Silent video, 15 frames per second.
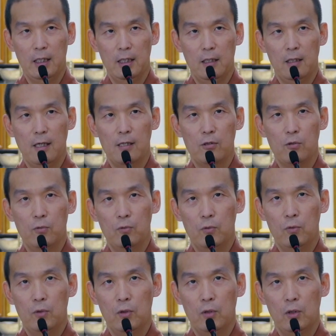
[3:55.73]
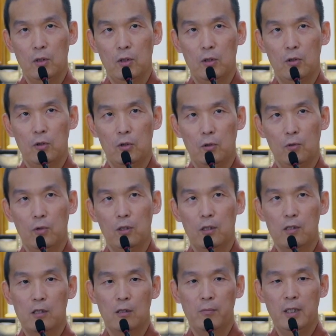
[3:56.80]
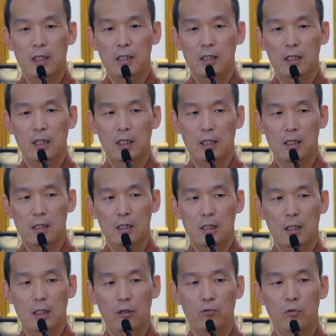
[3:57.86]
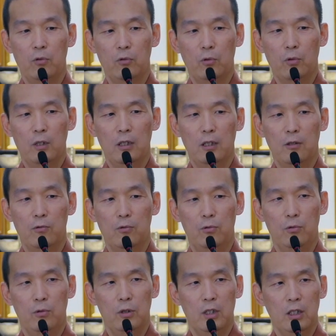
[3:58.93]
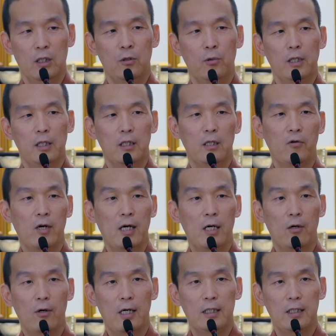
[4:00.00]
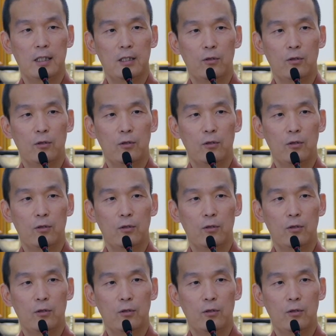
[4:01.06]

那当初如果那时候没人教你，可是你如果你有俱生的话呢？